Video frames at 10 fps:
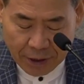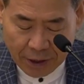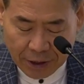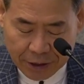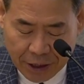
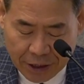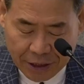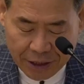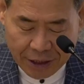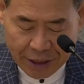
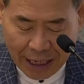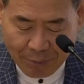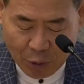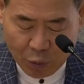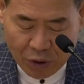제자들이
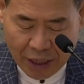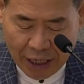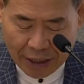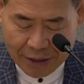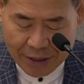감나문이라
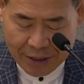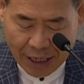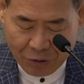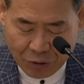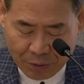하는
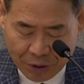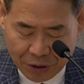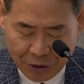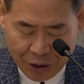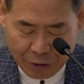산으로부터
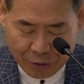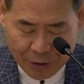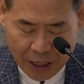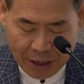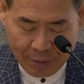
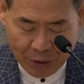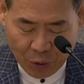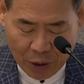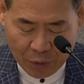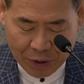예루살렘에
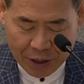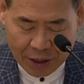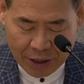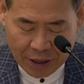돌아오니